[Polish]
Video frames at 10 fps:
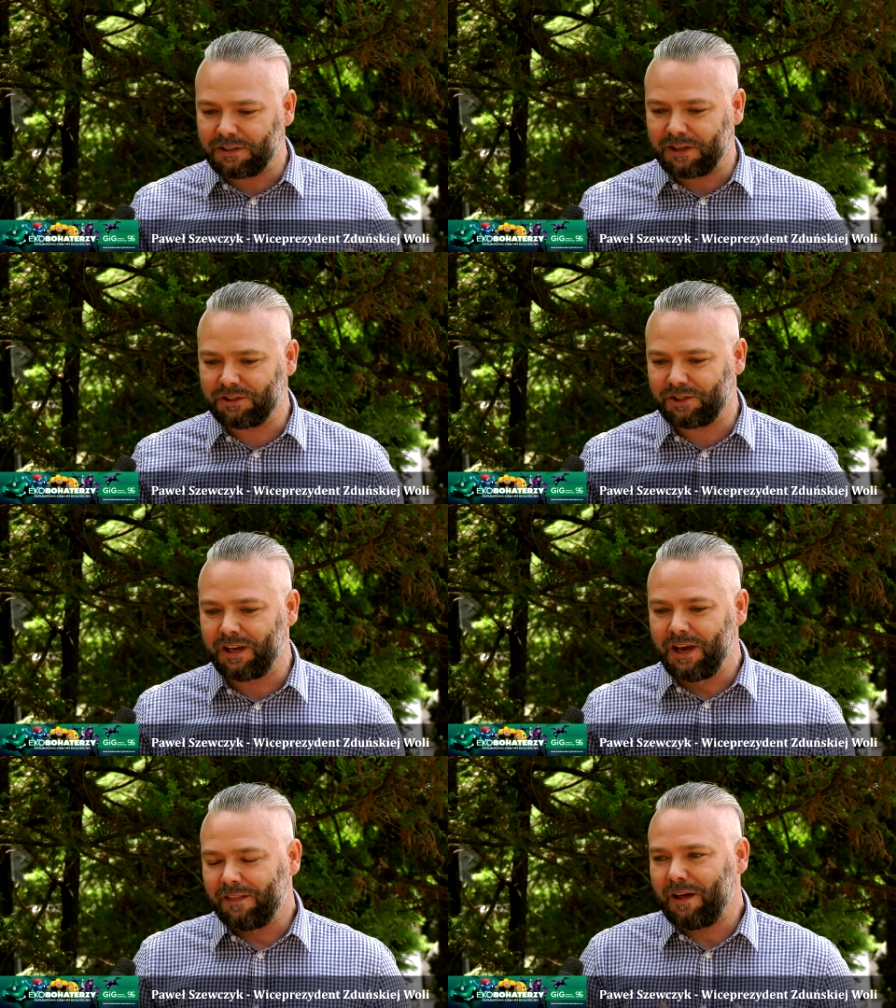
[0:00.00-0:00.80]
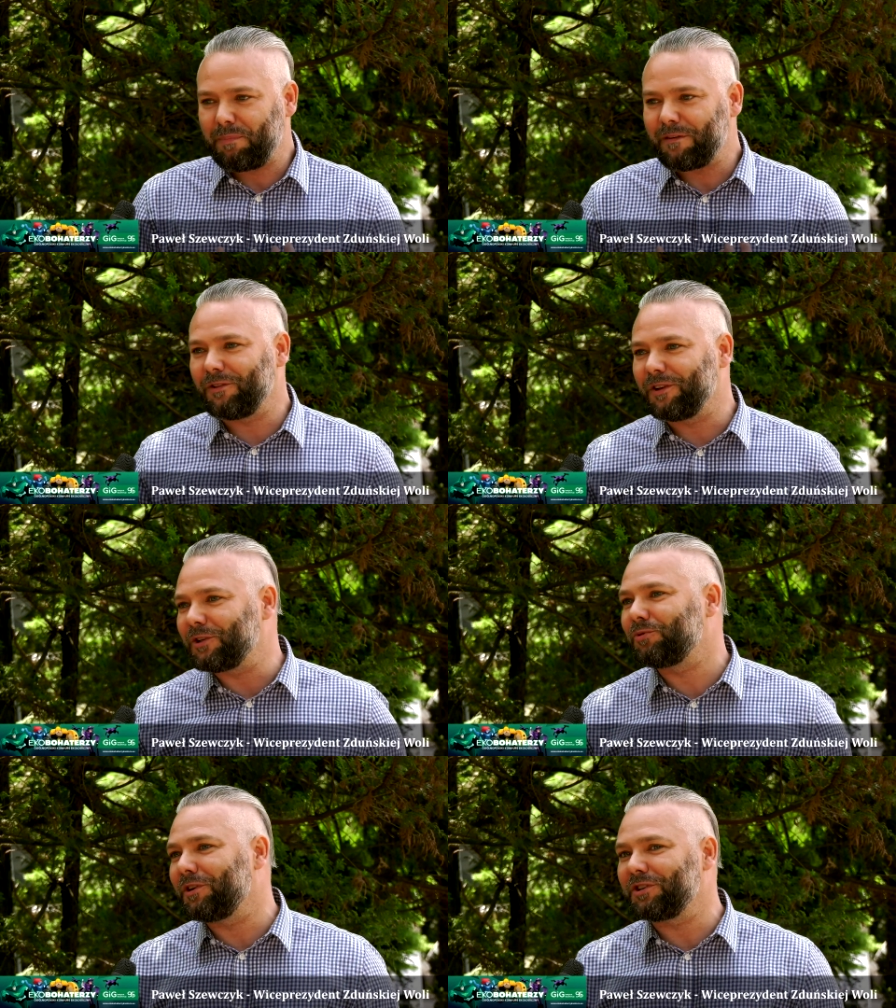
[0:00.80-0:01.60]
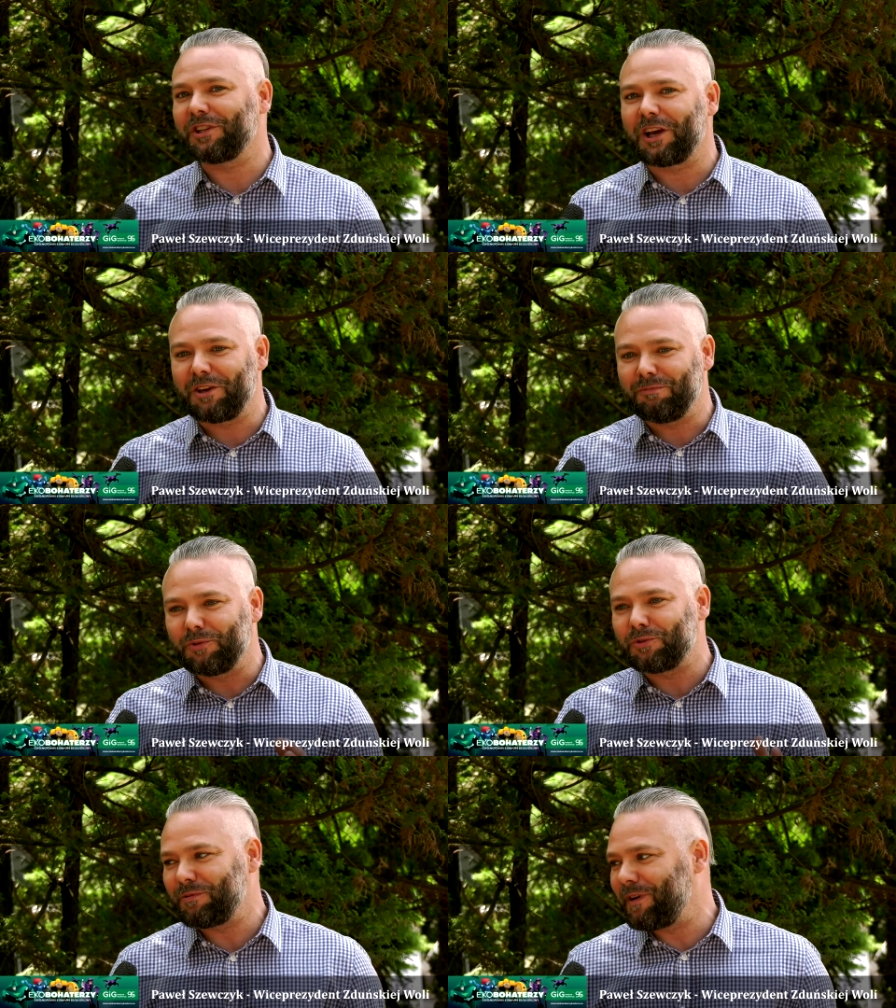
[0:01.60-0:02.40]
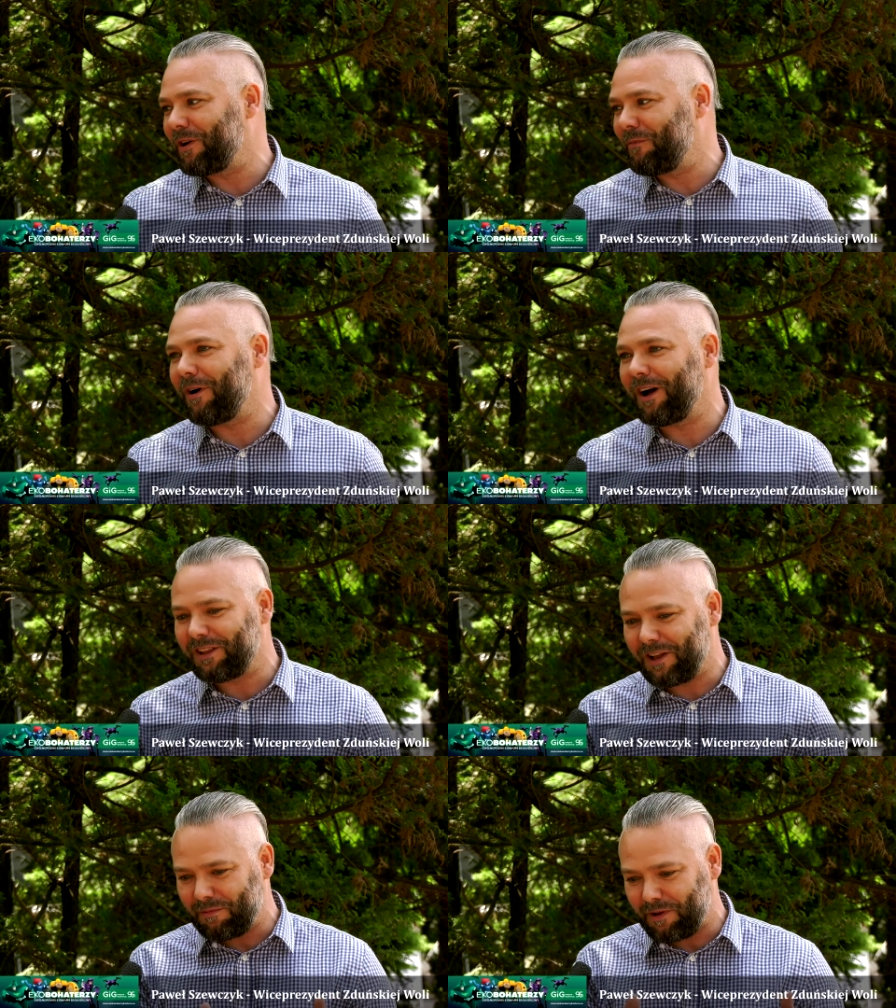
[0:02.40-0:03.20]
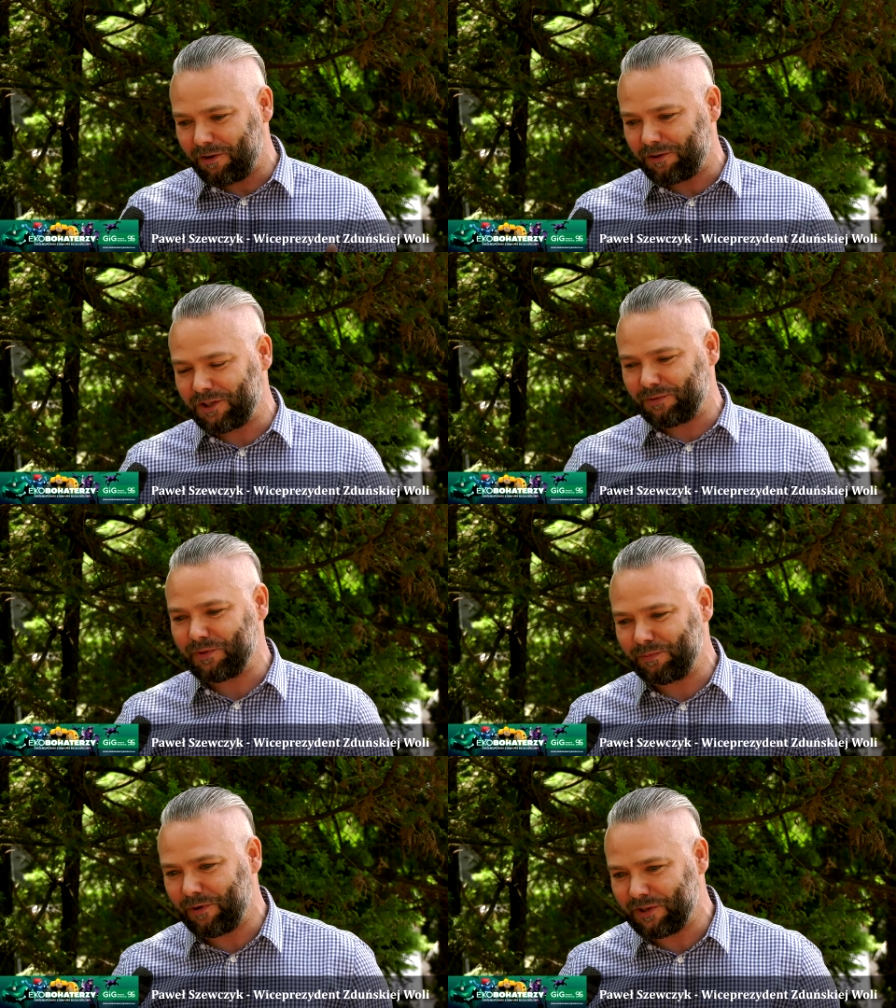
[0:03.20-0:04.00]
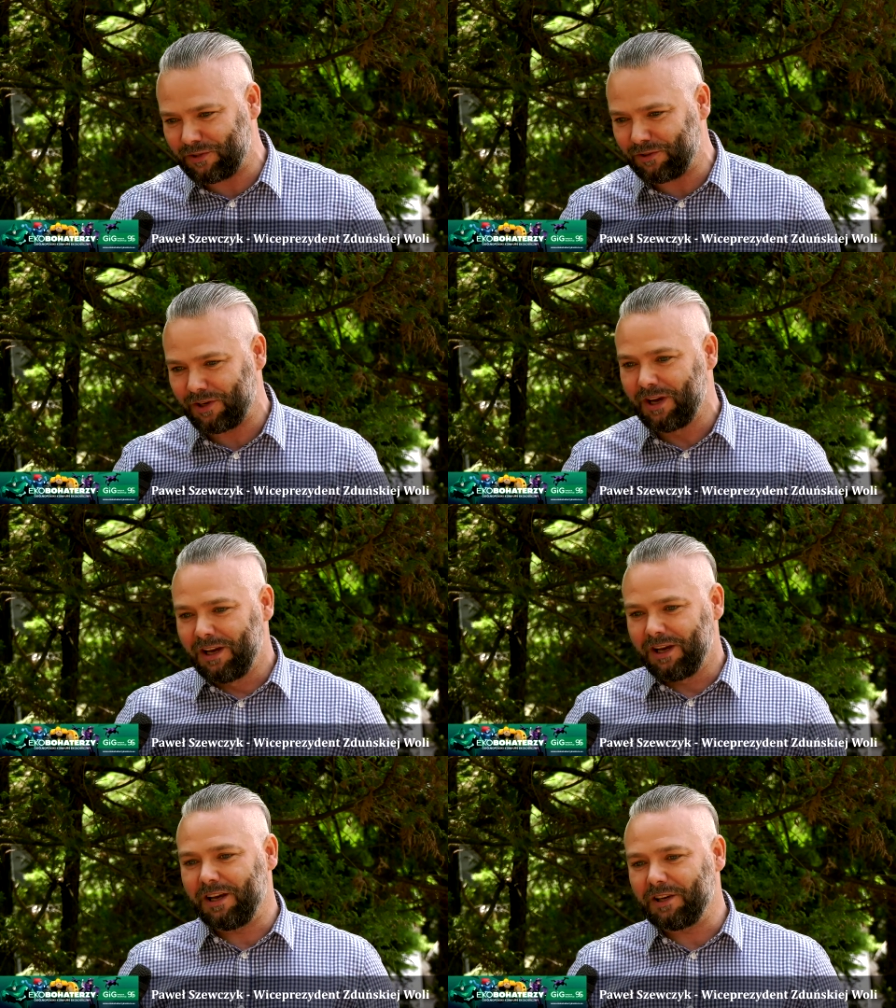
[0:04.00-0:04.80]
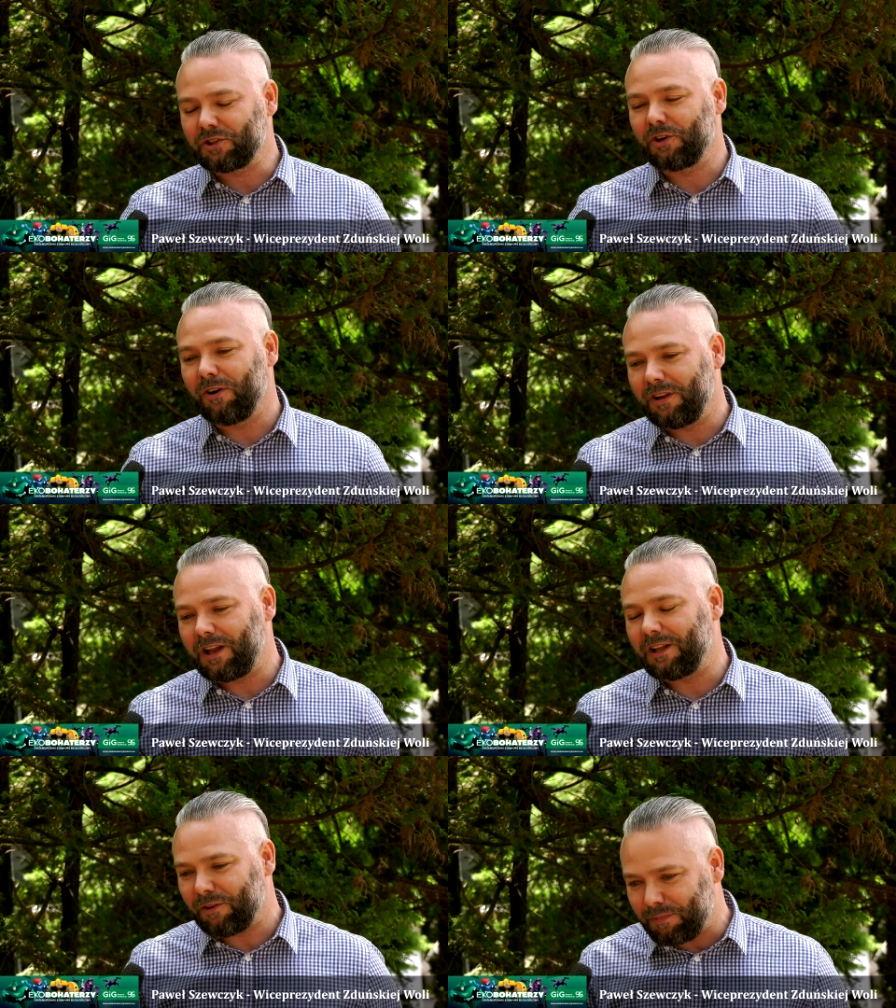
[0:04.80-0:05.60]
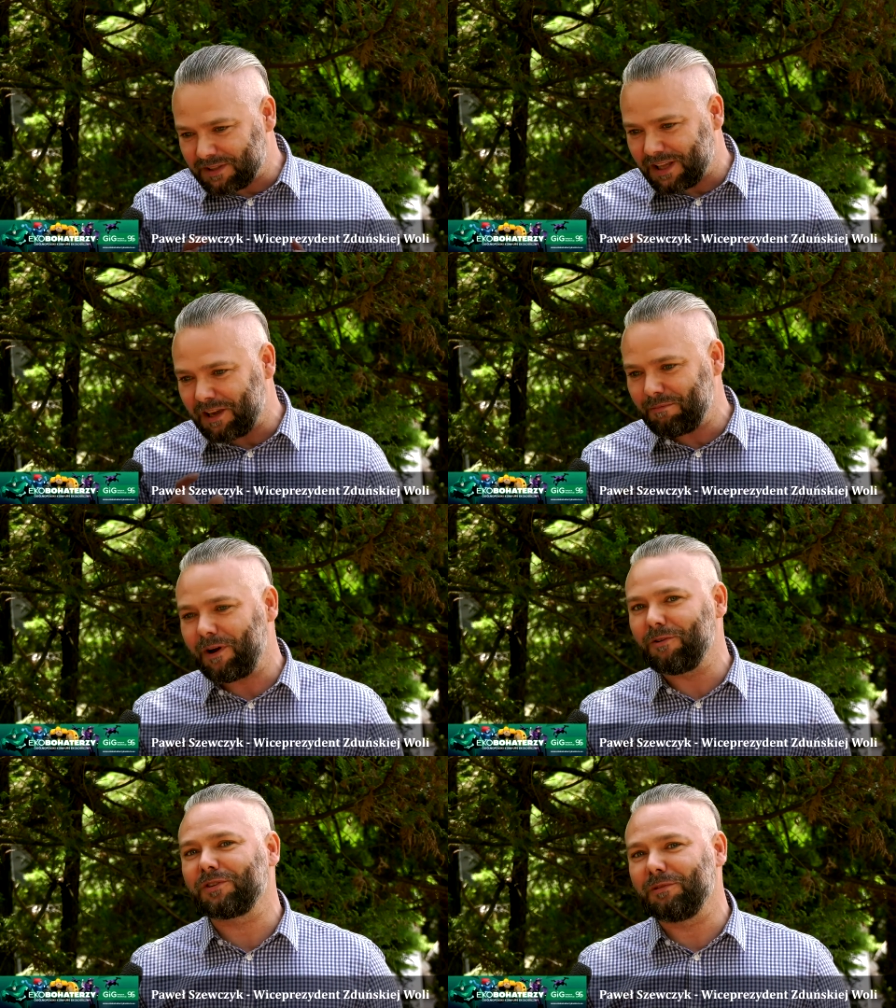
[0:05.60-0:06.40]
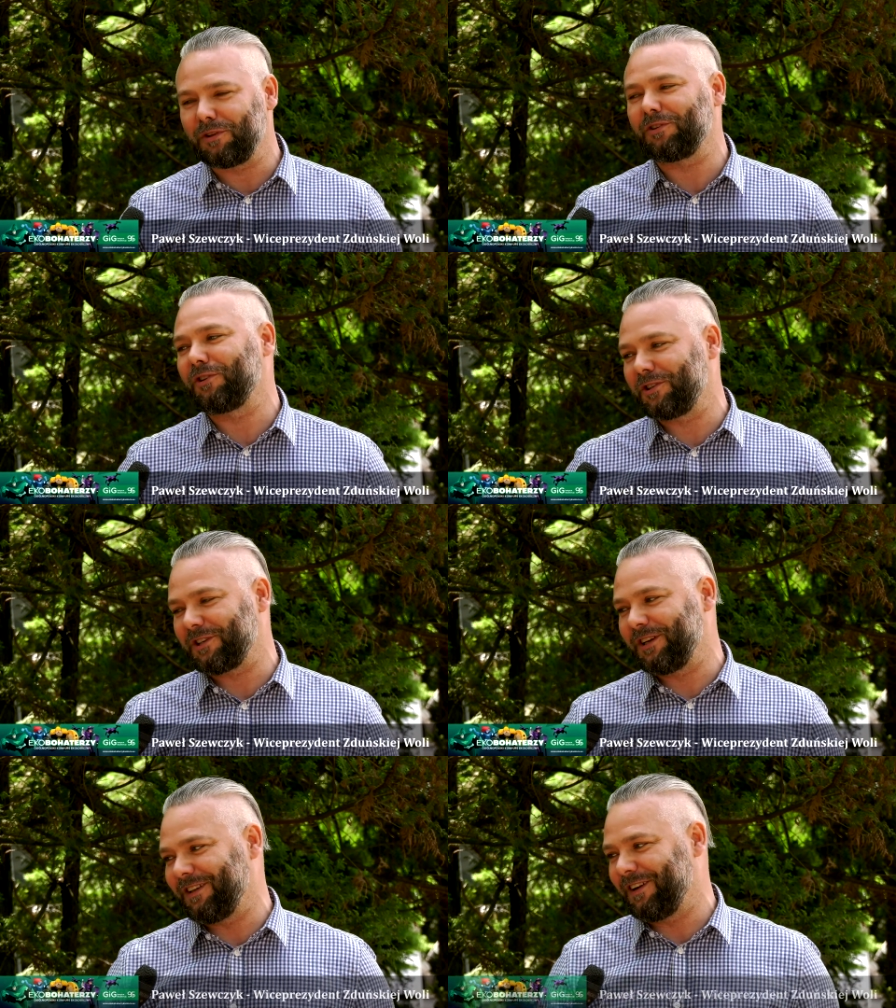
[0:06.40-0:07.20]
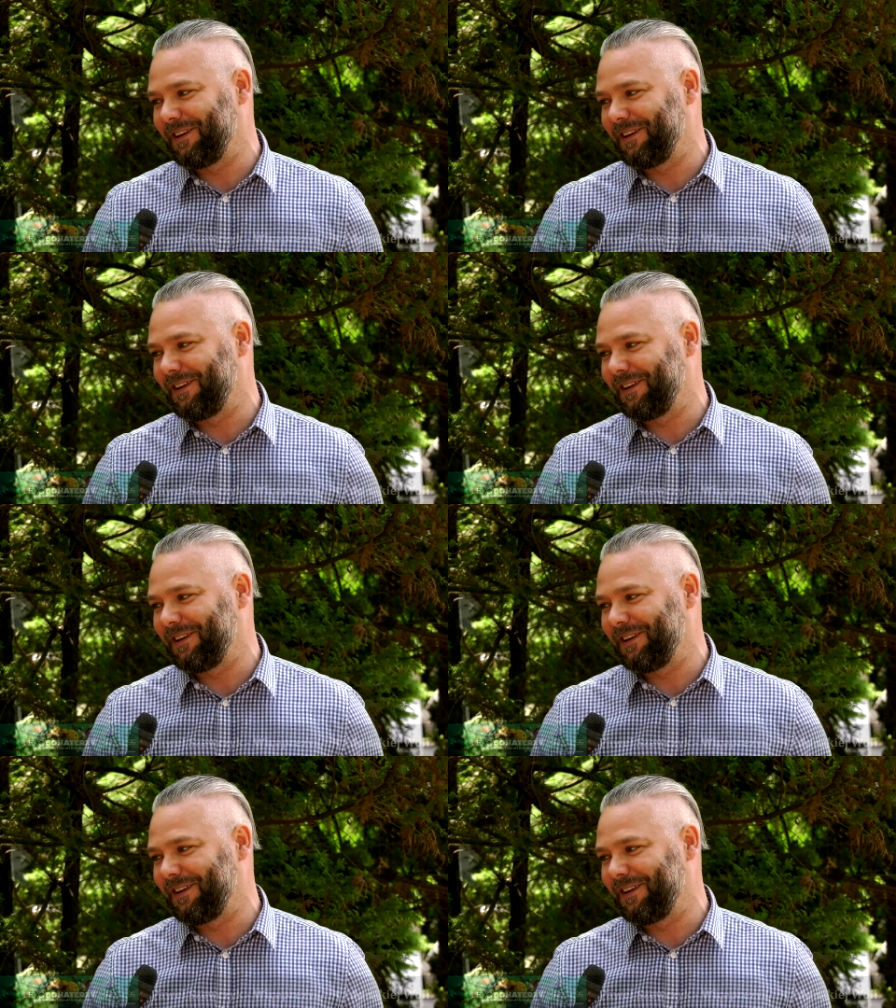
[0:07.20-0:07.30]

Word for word: Także na pewno nie czuję się takim dużym jako bohaterem, jak chociażby społeczność e, szkolna, natomiast takim malutkim to troszeczkę tak.